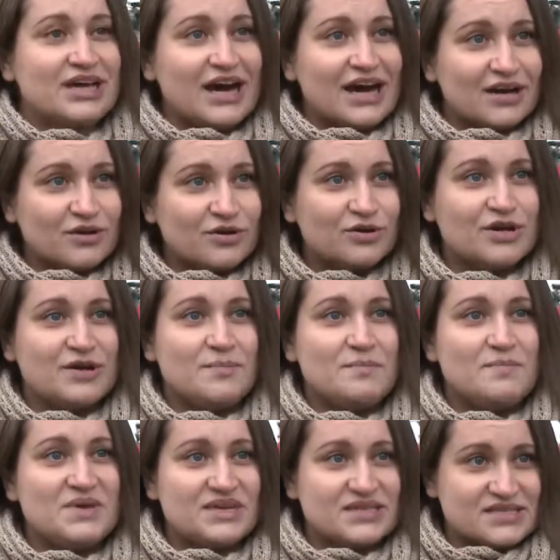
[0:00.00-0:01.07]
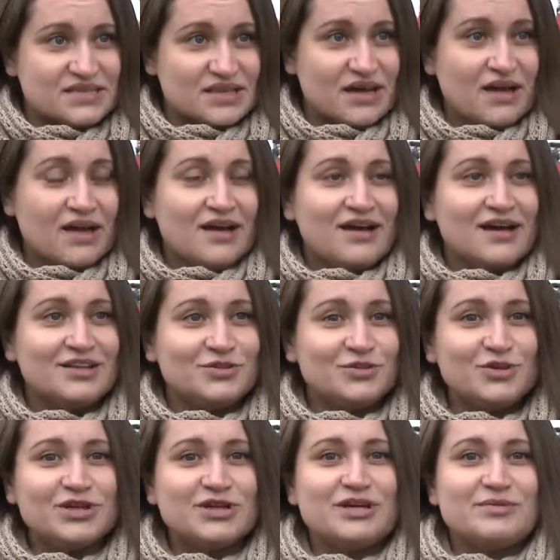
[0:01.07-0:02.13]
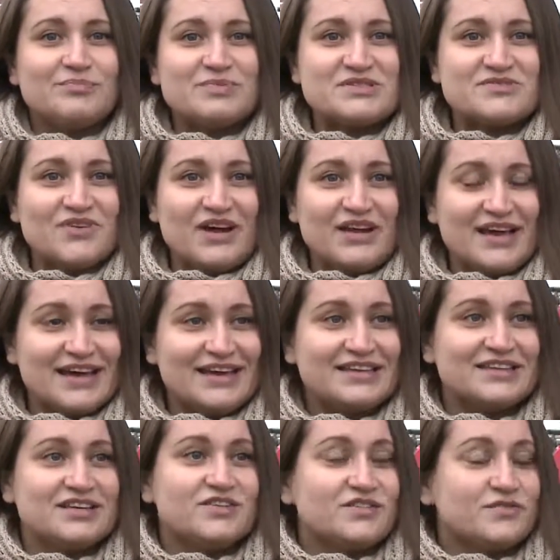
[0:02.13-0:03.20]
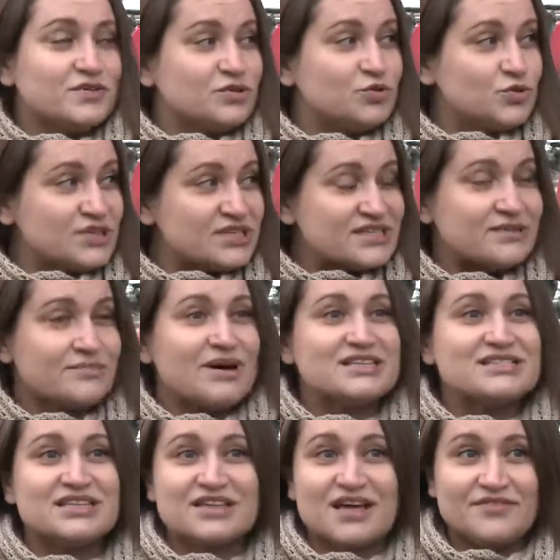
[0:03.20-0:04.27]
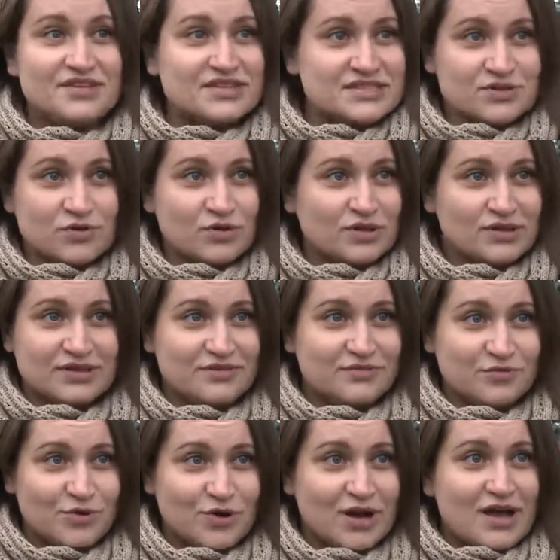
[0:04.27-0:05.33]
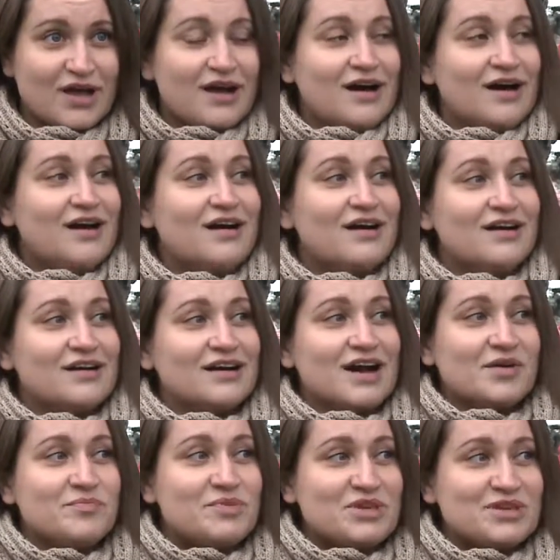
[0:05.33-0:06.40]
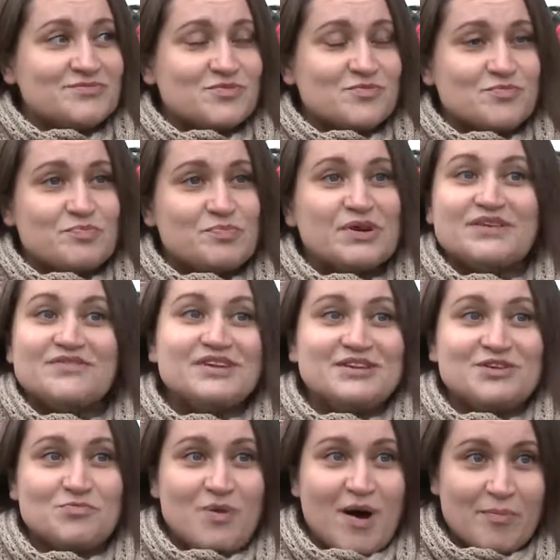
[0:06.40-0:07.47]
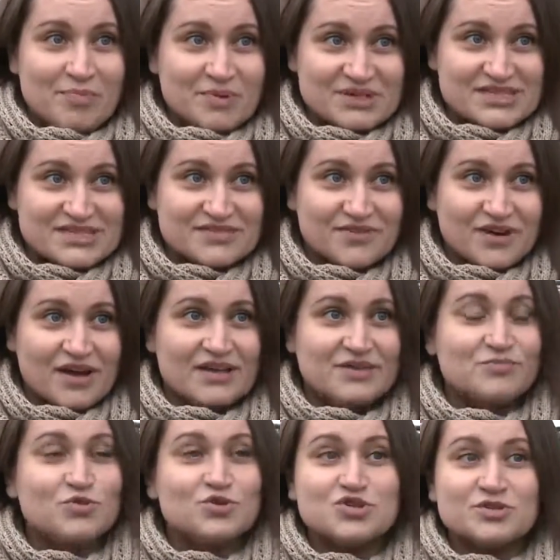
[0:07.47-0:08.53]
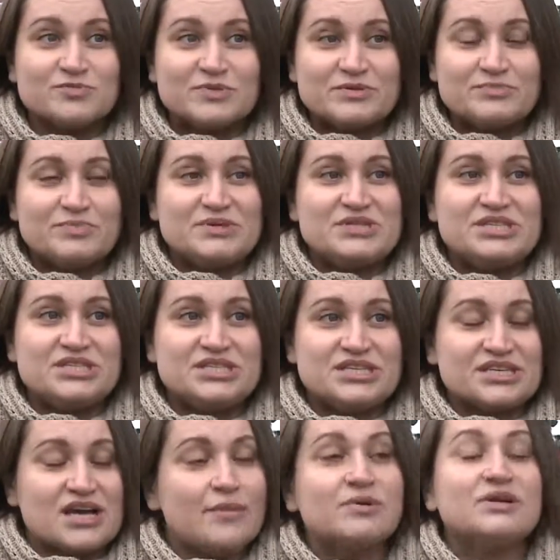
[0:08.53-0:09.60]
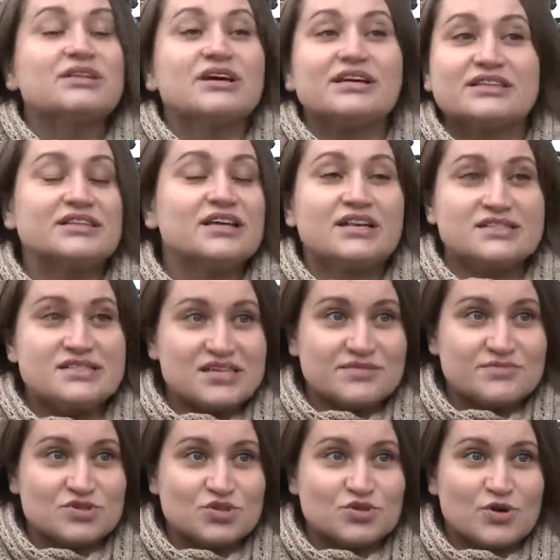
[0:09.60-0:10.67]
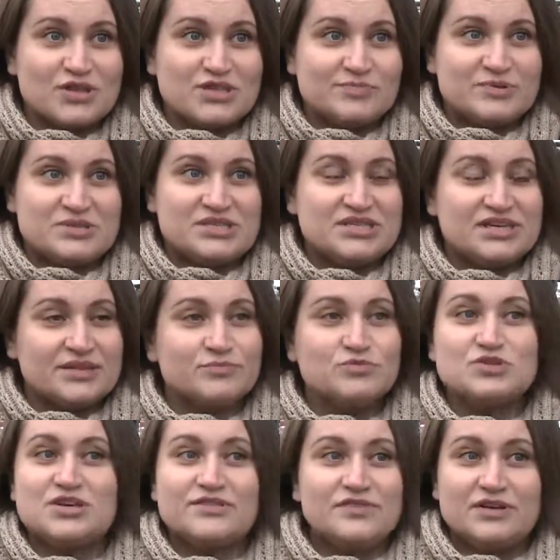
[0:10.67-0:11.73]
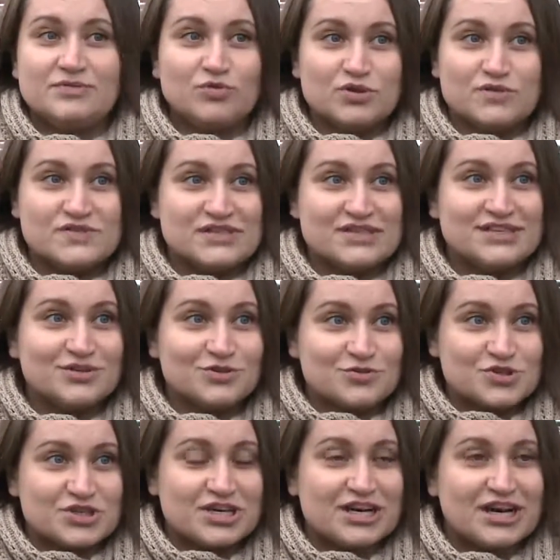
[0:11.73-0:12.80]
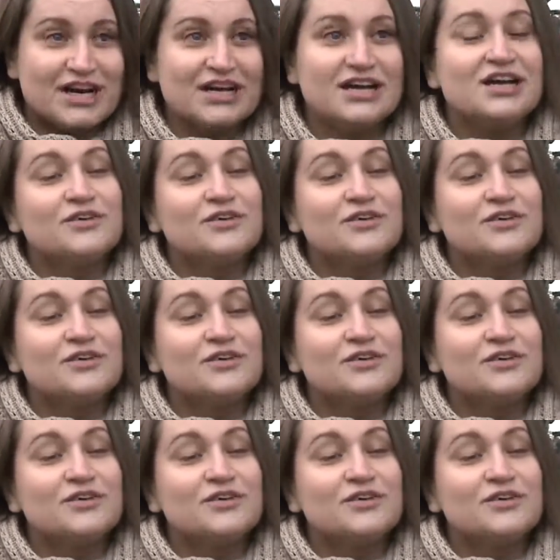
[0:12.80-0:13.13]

яркое место, которое позволяет туристам остановиться около него, а, как минимум проявить любопытство и, может быть, посетить, а мы на это надеемся, что они посетят музей филимоновской игрушки как